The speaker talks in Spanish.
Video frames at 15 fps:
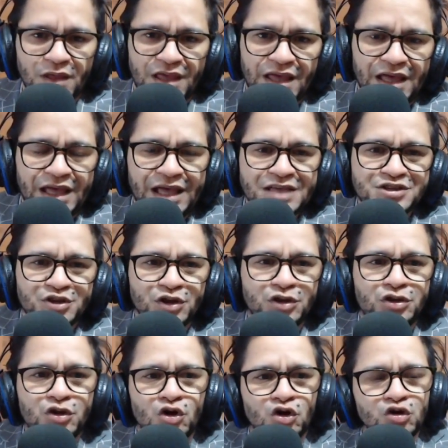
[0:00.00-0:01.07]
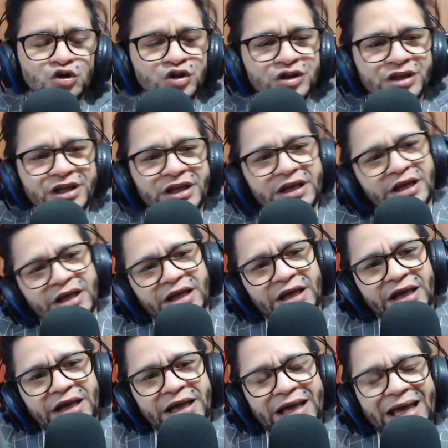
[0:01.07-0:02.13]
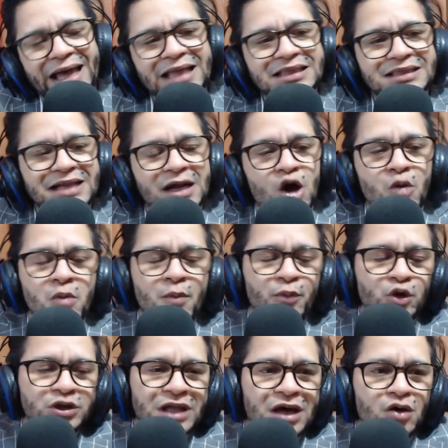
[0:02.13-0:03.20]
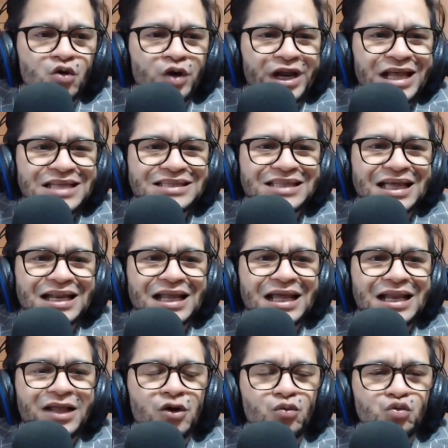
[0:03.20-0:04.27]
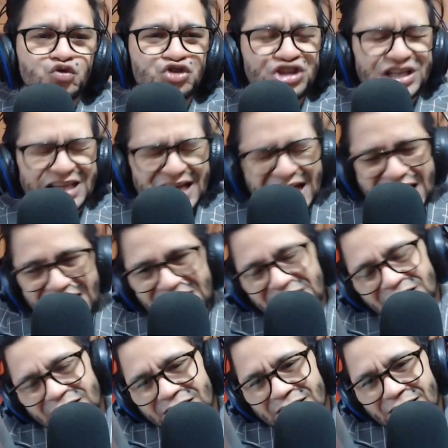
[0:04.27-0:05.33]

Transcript: que es donde entra como protagonista el género musical,